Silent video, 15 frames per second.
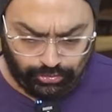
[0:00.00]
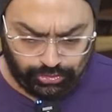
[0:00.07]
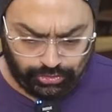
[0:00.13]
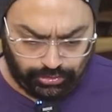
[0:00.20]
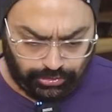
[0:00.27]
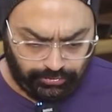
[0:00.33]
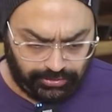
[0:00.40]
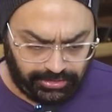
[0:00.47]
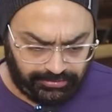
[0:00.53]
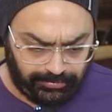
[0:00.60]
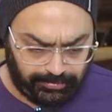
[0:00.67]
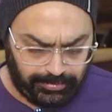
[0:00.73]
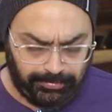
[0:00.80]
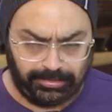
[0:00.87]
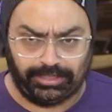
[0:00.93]
हो चुका हूँ कि
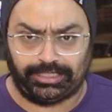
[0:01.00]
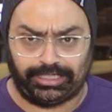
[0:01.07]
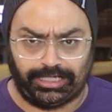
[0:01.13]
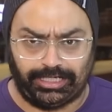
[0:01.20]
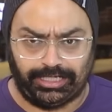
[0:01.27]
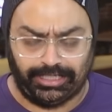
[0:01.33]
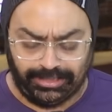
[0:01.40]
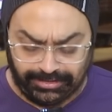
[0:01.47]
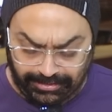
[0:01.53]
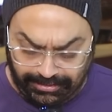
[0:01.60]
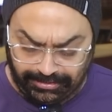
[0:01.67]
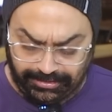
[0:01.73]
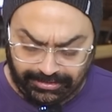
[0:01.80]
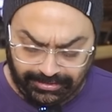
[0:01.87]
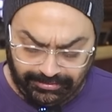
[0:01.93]
सबसे पहले क्या खाया
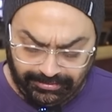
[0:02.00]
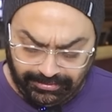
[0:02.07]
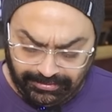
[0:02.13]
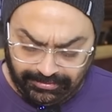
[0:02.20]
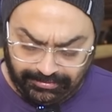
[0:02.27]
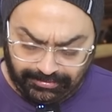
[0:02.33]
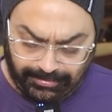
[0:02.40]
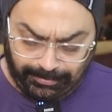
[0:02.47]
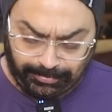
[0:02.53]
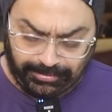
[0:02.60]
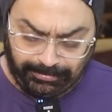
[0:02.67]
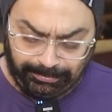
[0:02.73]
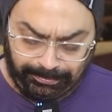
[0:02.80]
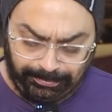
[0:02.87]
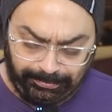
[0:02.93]
जाए लेकिन
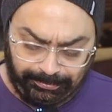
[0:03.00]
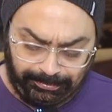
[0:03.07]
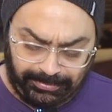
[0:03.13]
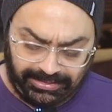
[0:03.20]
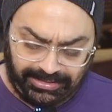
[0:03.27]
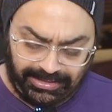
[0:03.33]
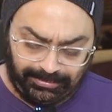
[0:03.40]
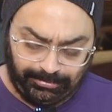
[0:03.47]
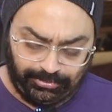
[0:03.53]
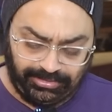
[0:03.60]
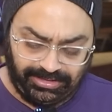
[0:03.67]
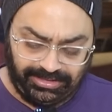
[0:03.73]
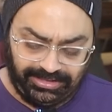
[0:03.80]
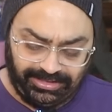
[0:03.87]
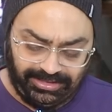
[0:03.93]
सबसे बढ़िया
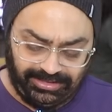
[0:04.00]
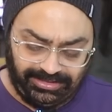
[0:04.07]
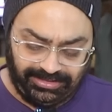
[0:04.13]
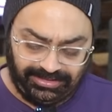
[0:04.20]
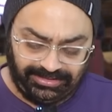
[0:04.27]
मुझे ये